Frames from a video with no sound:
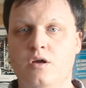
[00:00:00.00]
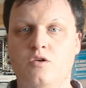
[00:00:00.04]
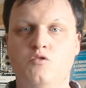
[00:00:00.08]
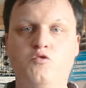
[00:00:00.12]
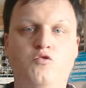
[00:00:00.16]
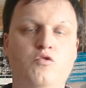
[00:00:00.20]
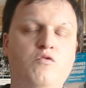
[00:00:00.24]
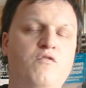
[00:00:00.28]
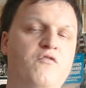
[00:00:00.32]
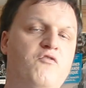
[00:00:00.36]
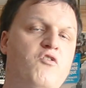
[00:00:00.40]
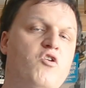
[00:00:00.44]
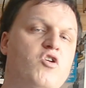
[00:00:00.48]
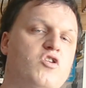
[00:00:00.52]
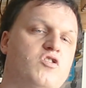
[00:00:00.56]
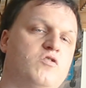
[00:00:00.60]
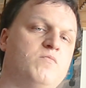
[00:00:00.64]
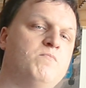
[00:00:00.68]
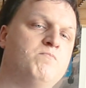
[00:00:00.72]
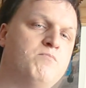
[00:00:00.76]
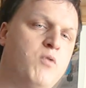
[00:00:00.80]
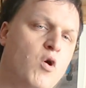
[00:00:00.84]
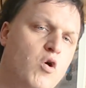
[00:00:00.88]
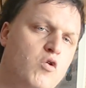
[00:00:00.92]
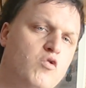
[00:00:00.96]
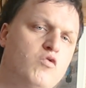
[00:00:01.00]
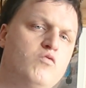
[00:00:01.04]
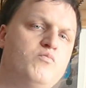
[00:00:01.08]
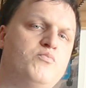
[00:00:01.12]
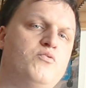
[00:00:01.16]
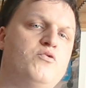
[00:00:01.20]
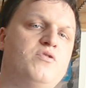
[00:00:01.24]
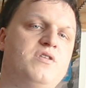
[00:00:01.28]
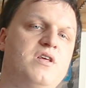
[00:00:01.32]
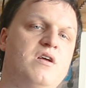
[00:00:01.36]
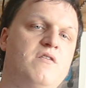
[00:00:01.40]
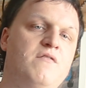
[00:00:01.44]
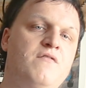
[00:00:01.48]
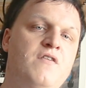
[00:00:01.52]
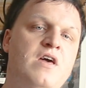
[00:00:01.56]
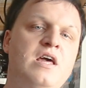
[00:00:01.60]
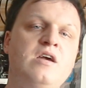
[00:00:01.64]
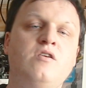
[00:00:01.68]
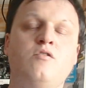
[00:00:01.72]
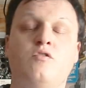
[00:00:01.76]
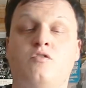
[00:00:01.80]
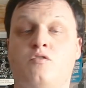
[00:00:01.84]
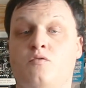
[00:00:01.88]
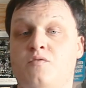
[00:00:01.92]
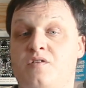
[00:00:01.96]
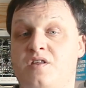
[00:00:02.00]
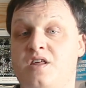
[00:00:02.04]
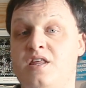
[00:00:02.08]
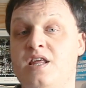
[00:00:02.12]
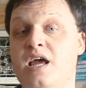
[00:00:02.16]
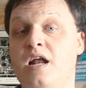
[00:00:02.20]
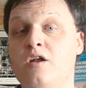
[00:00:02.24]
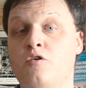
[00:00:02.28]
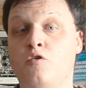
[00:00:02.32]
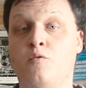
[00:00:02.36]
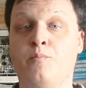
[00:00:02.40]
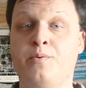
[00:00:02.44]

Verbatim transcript: d'une force beaucoup plus élevée que son signal